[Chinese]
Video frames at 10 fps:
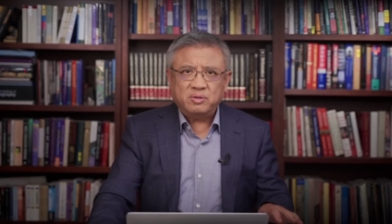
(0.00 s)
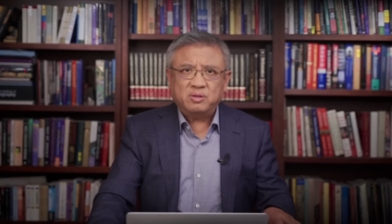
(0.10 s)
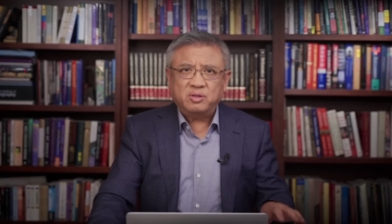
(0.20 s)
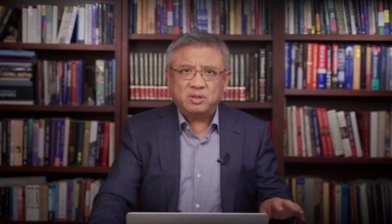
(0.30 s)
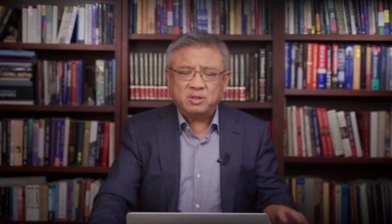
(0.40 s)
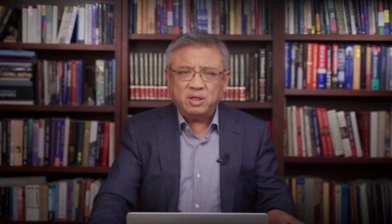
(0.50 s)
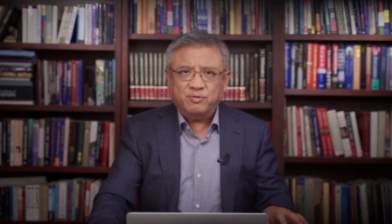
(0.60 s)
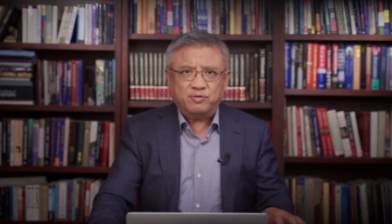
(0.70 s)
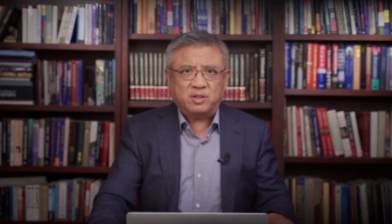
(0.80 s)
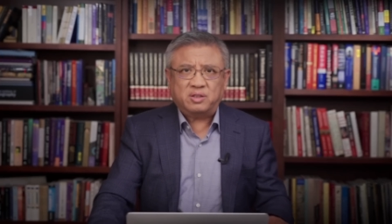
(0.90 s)
就是政
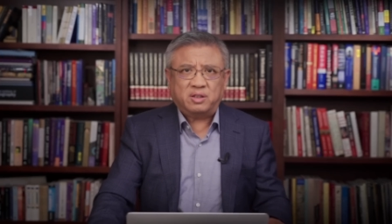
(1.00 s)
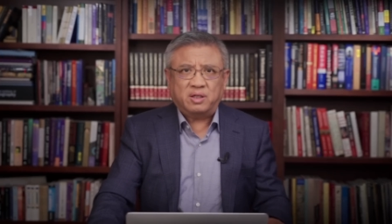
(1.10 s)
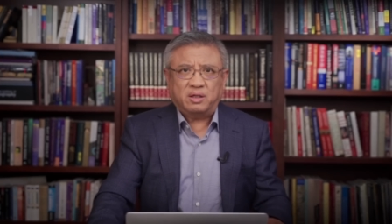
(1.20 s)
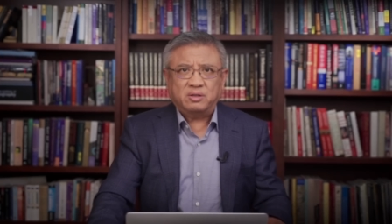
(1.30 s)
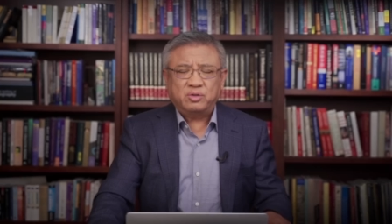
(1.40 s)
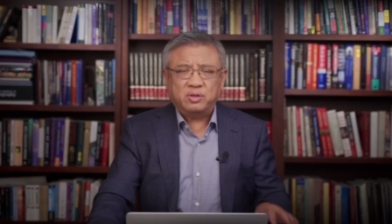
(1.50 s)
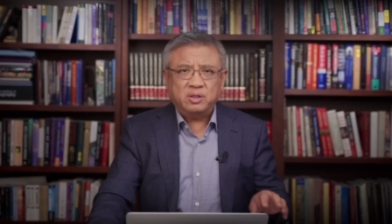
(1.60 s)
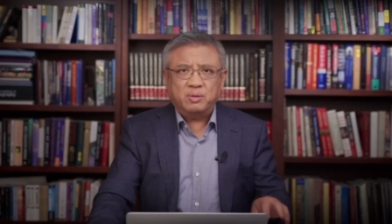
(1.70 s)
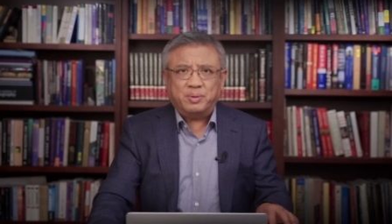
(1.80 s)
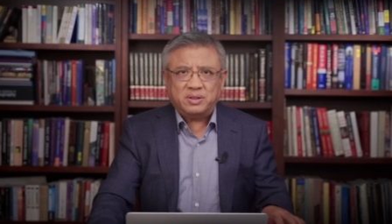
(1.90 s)
府的责任，就
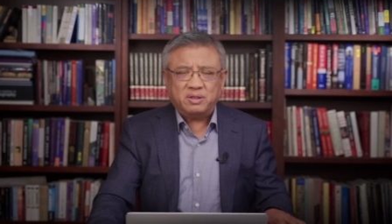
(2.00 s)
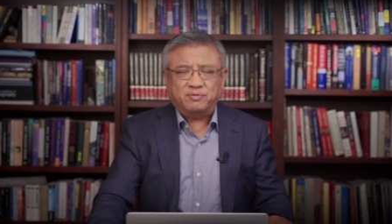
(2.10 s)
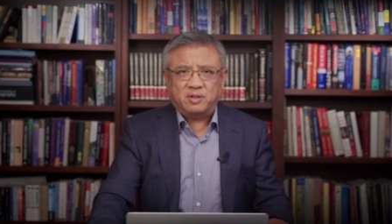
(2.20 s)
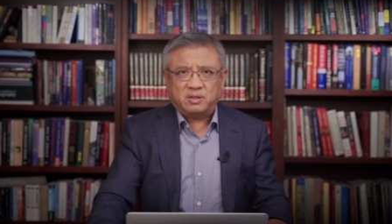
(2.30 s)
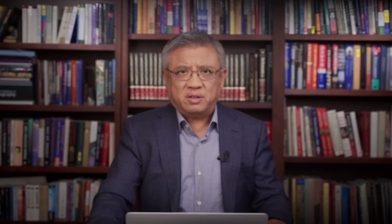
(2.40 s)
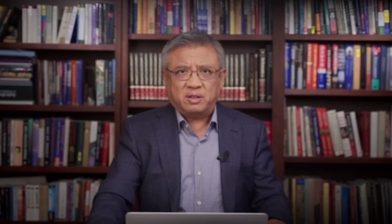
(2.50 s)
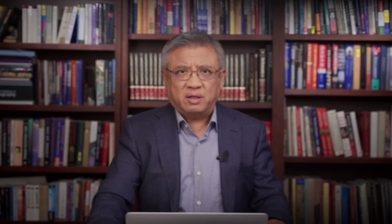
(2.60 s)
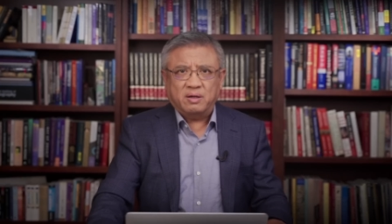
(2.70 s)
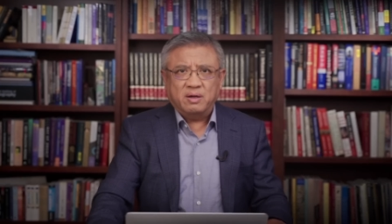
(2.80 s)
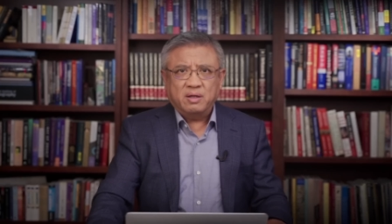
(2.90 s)
日本政府的责任。
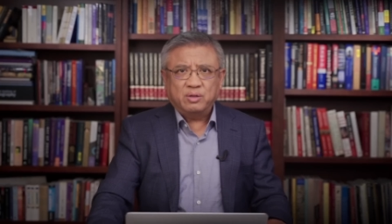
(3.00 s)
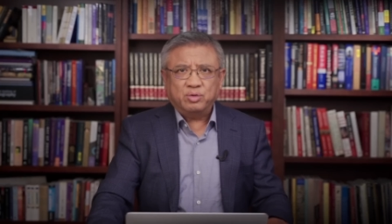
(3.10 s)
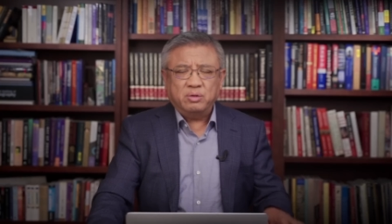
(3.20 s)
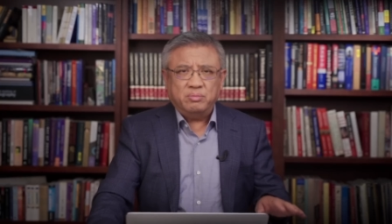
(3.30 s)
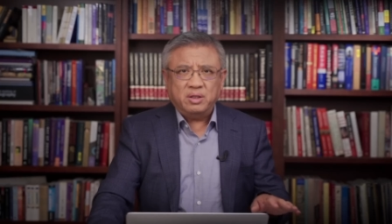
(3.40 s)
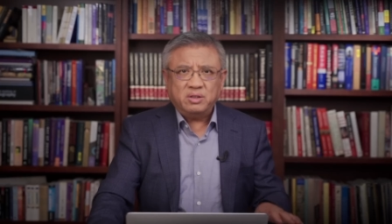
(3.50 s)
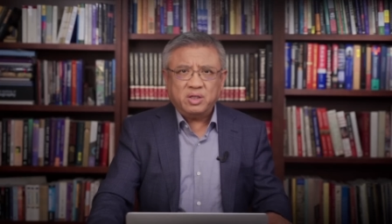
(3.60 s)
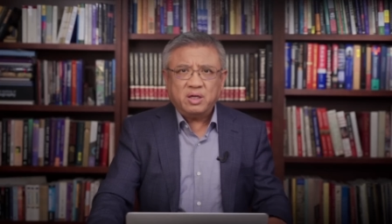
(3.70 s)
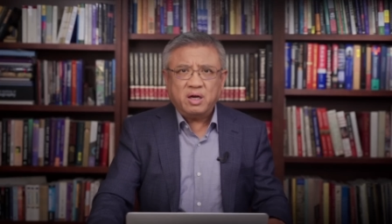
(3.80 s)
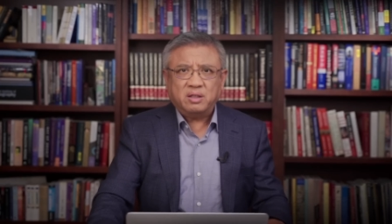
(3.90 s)
所以民
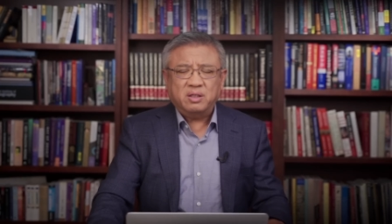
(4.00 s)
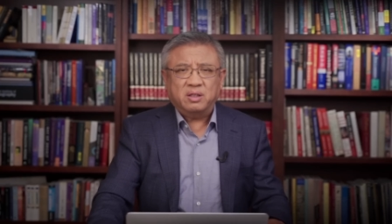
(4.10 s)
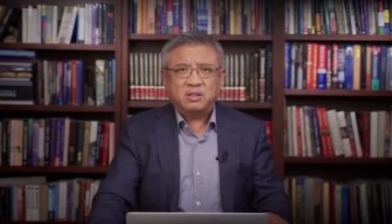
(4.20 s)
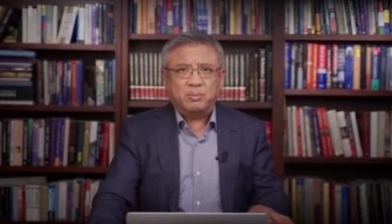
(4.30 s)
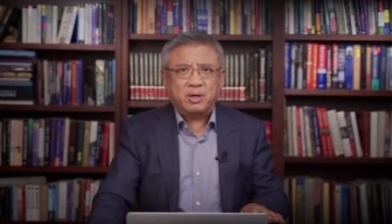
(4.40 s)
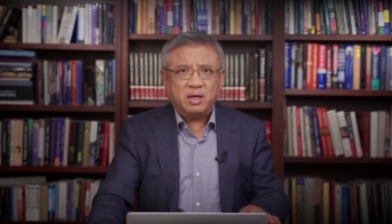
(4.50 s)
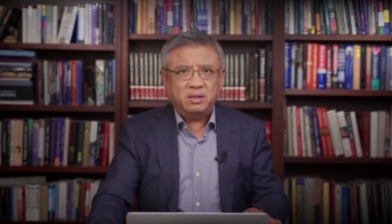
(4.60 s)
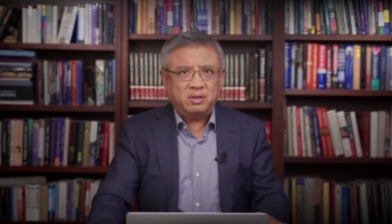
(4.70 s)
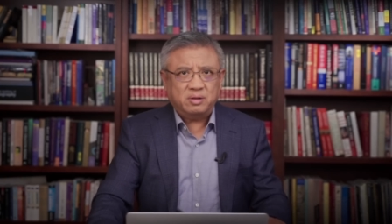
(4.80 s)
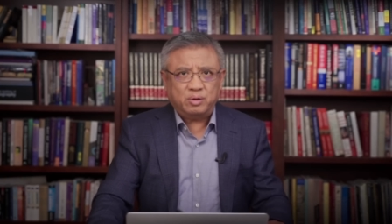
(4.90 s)
间抗议怎么抗
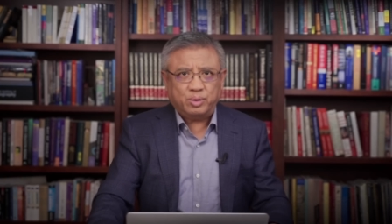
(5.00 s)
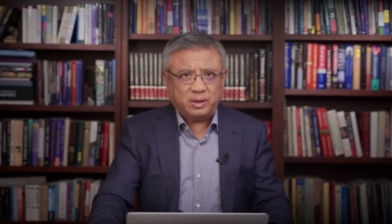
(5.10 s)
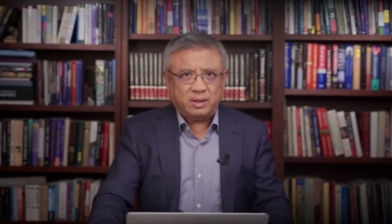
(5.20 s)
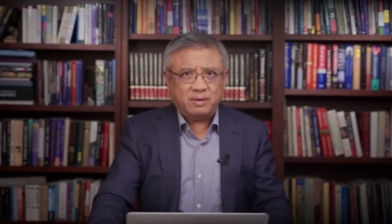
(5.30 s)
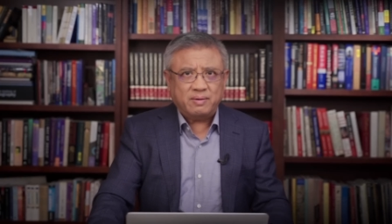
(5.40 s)
议都是对的，